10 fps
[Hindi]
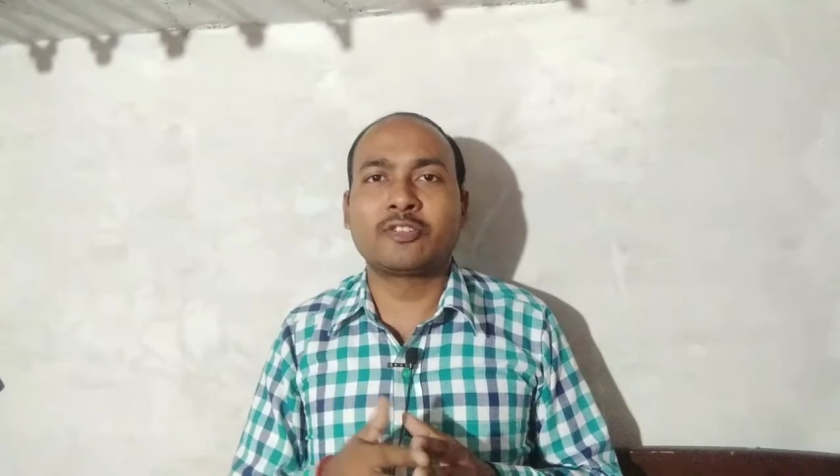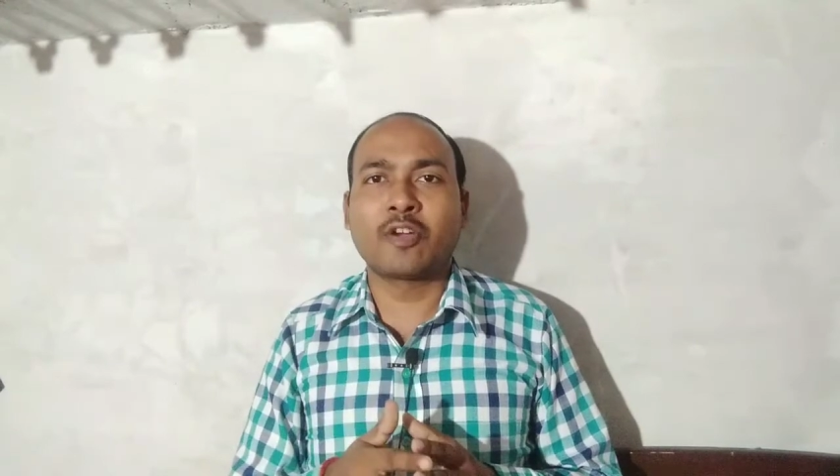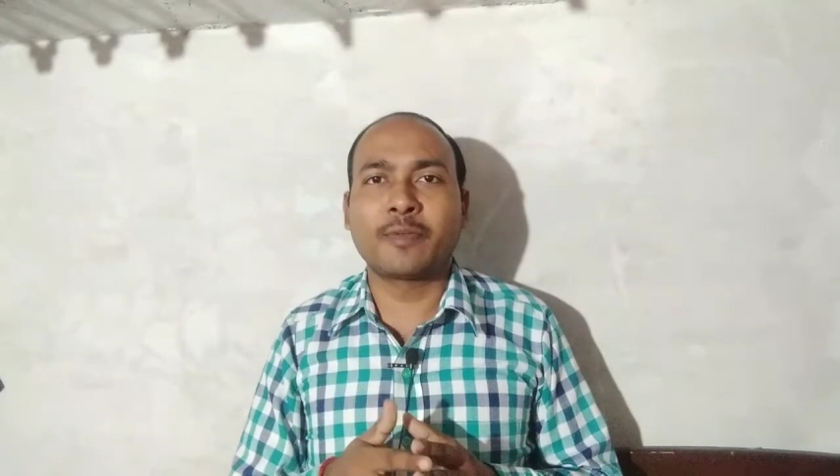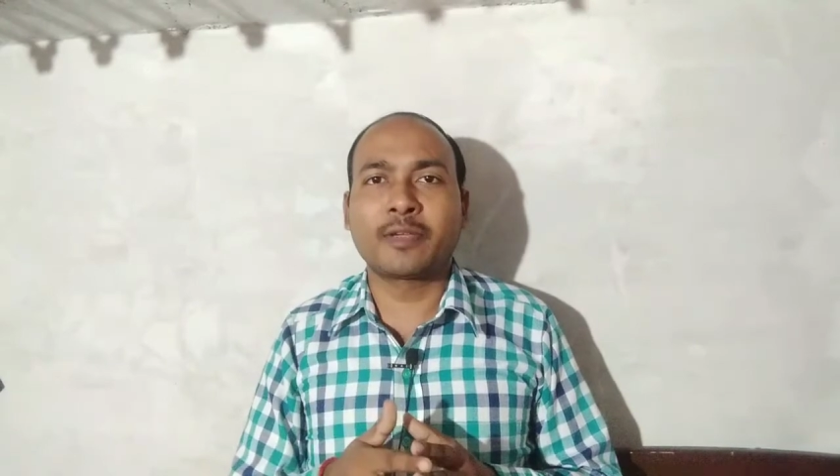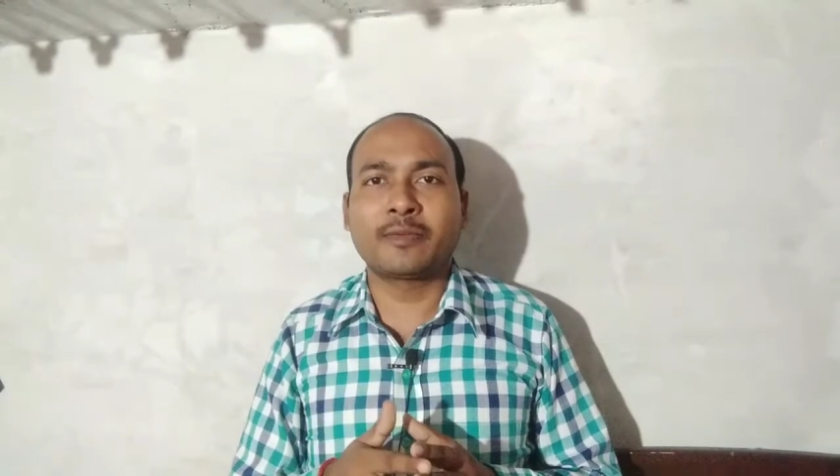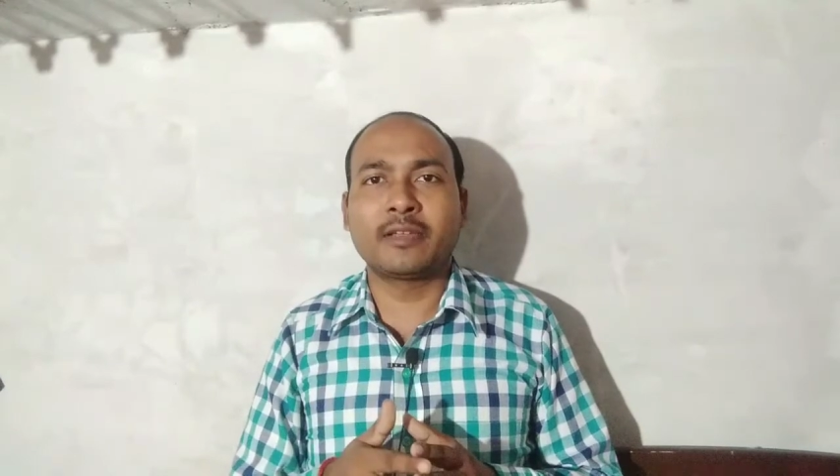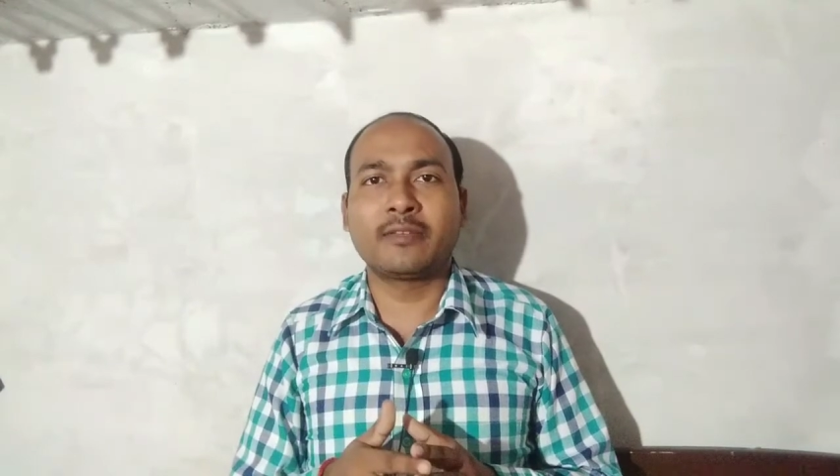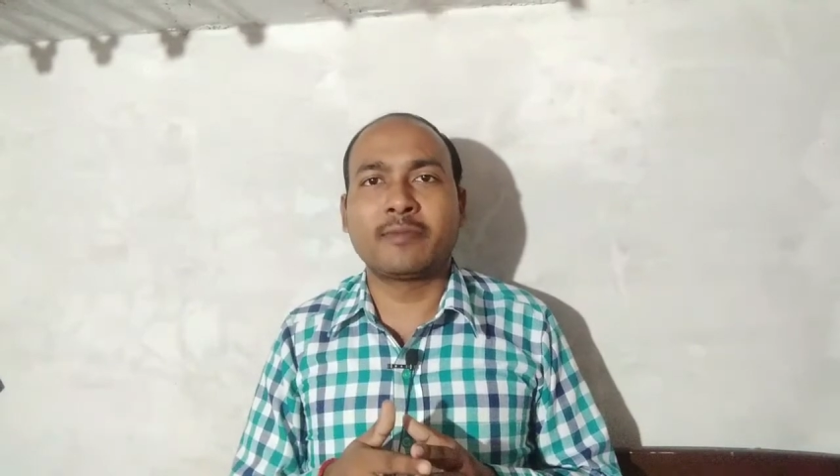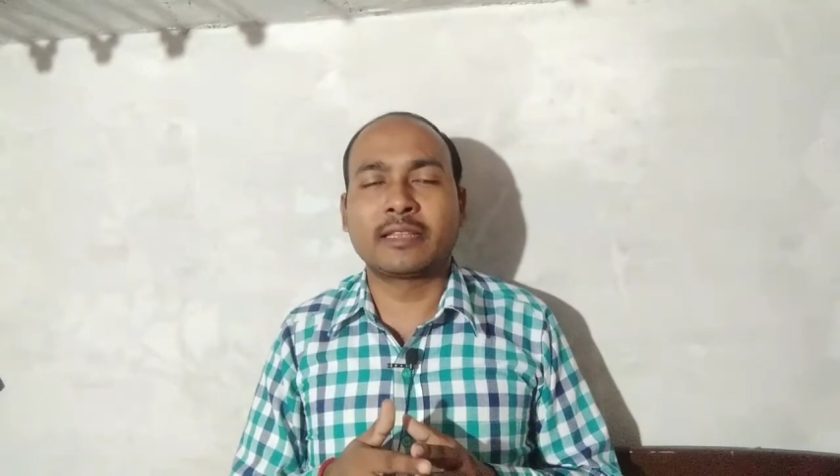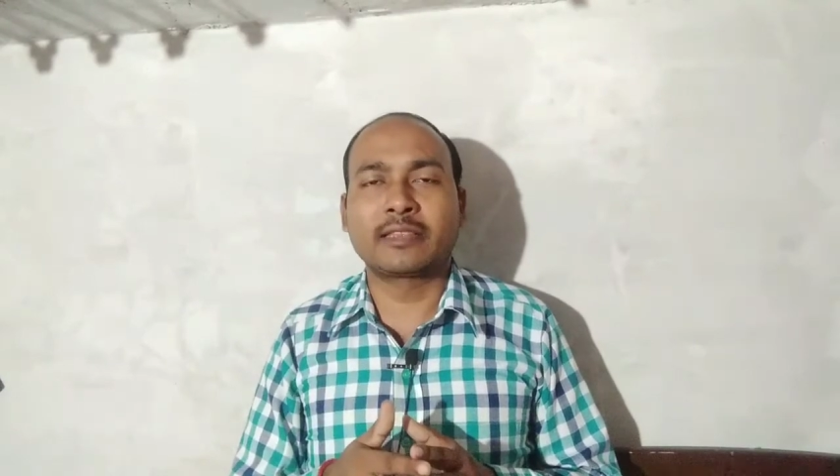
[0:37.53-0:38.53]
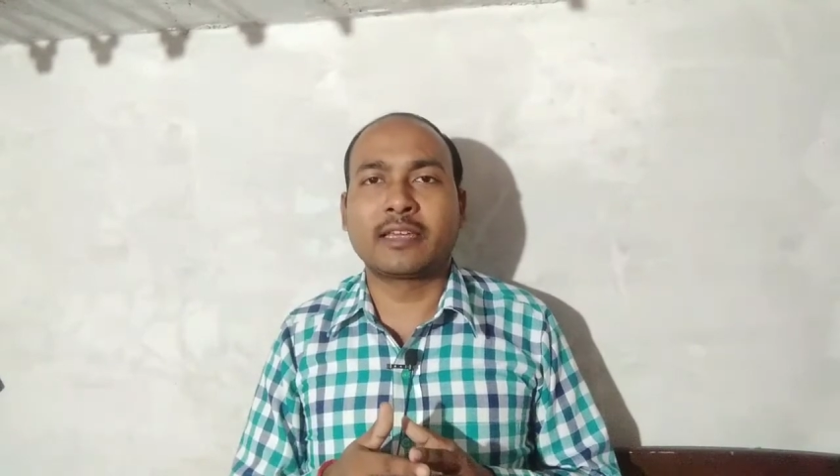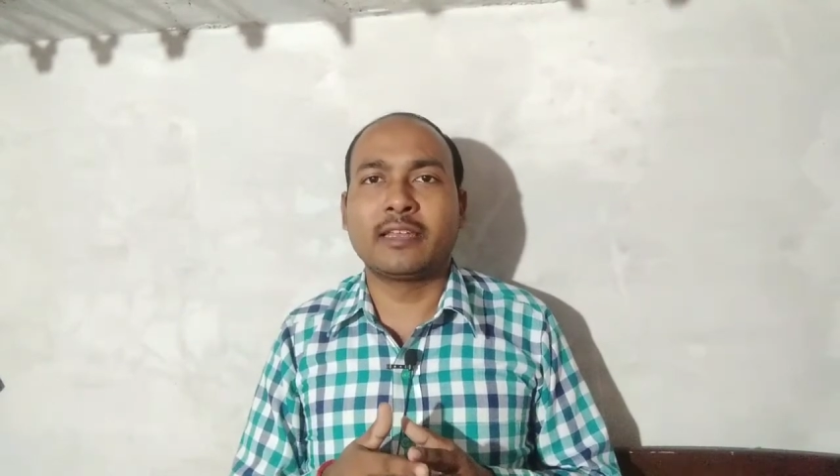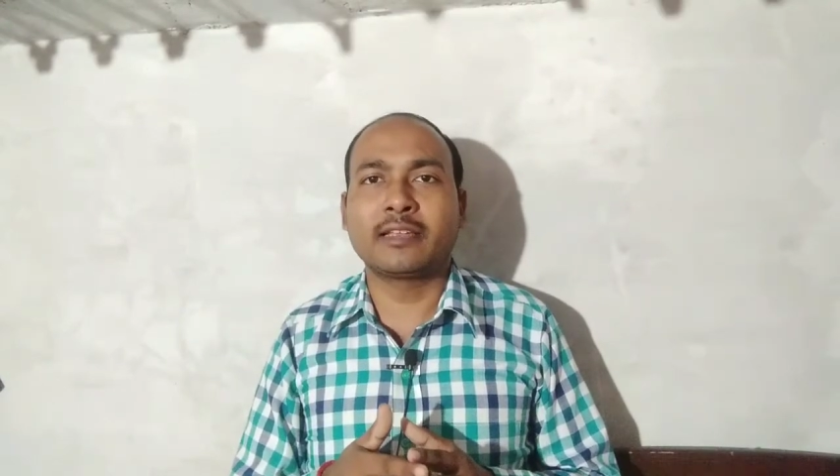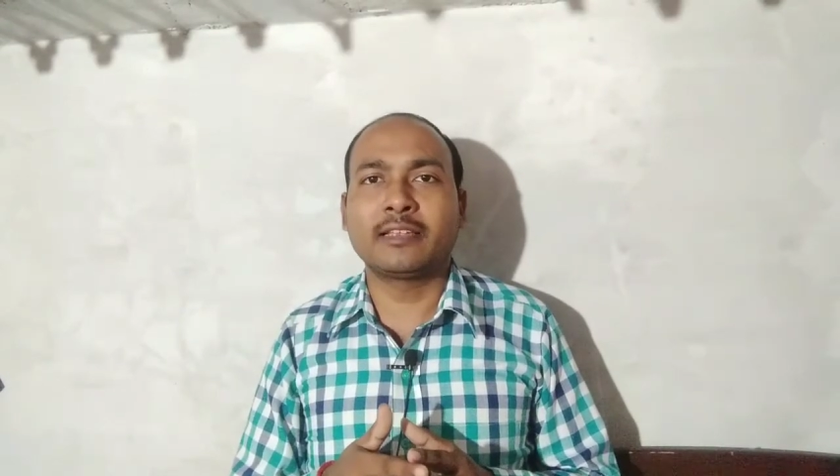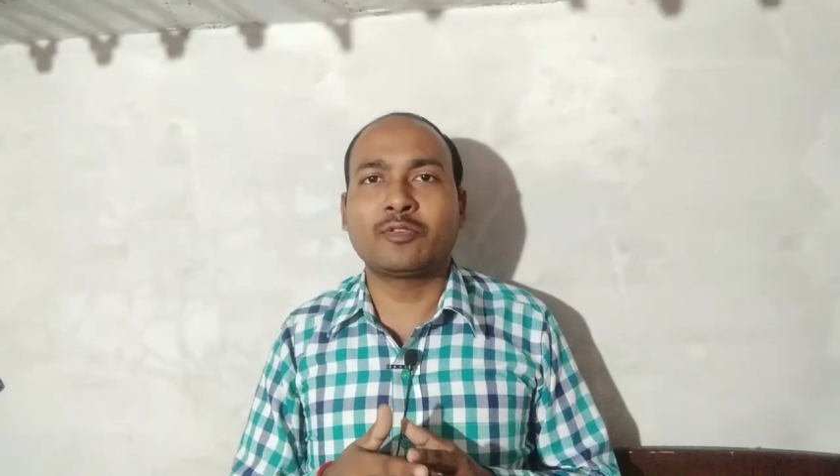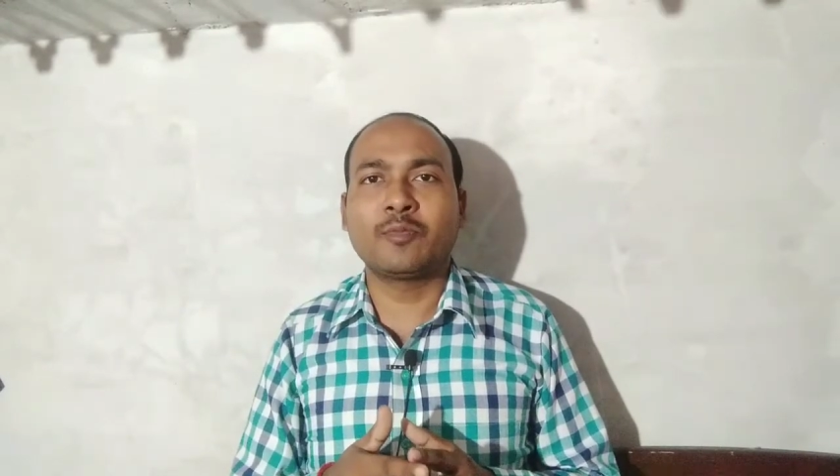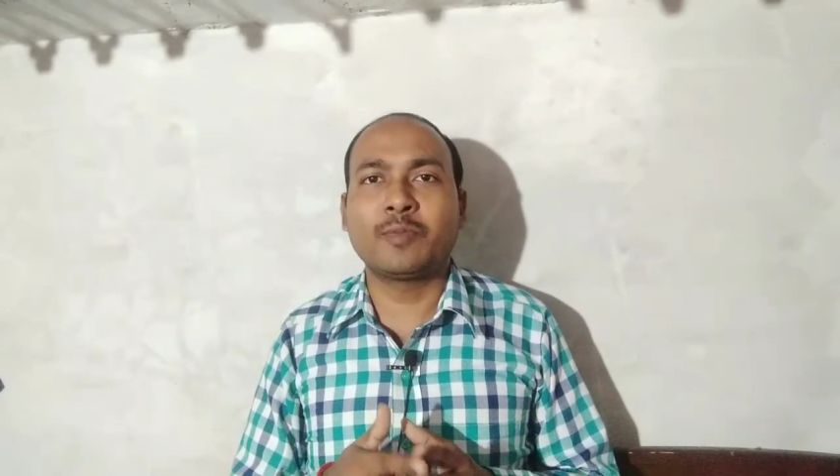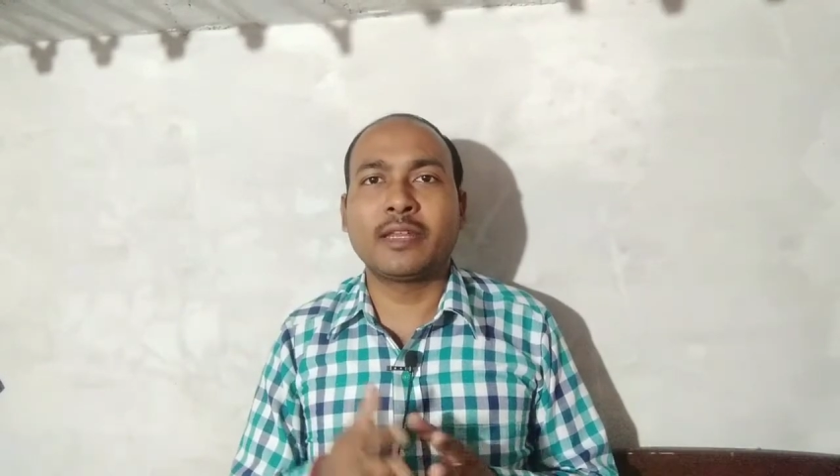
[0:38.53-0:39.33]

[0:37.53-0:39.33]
टॉपिक पे बात करेंगे तो